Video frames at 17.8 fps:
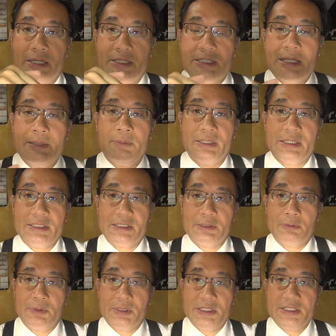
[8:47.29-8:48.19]
しかもで
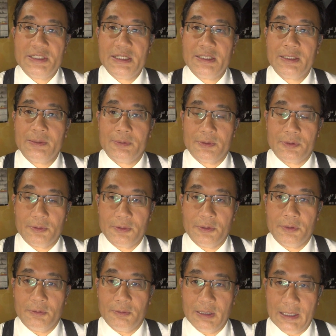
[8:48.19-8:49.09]
すねこの西麻布と
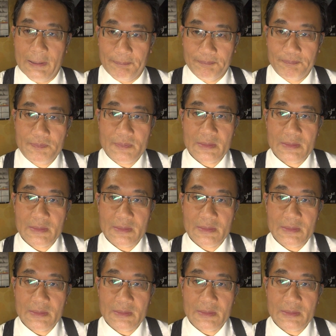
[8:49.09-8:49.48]
いうのは、